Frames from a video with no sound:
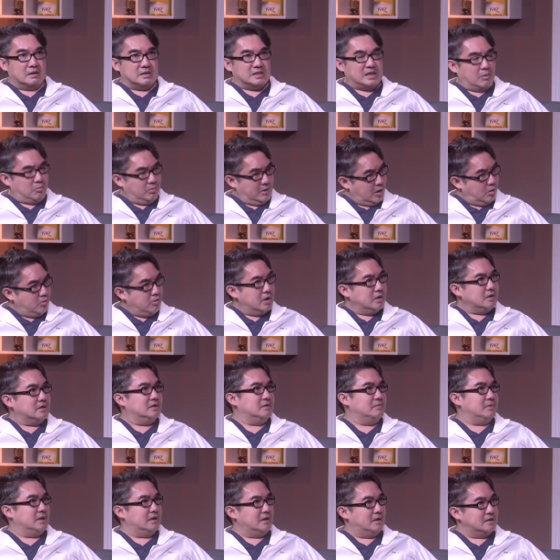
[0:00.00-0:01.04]
sống lâu hơn nữa
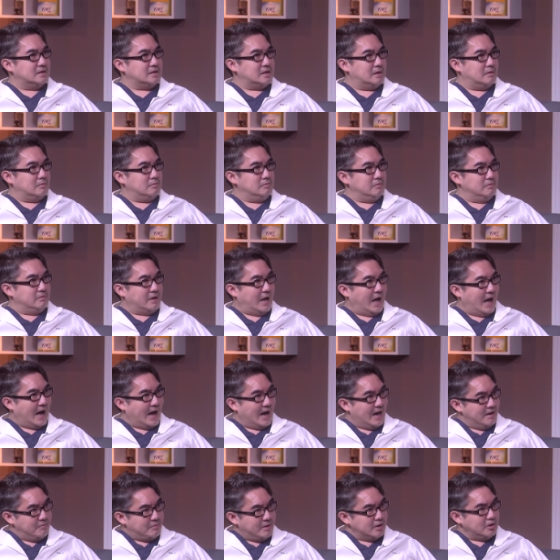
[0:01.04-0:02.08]
mà họ sống
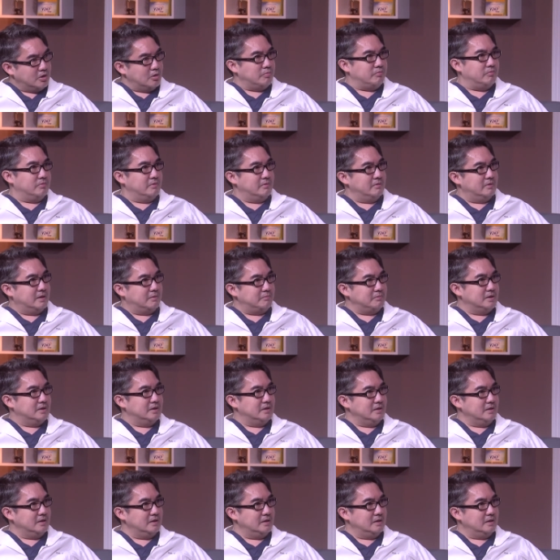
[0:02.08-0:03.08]
hai ba chục năm nữa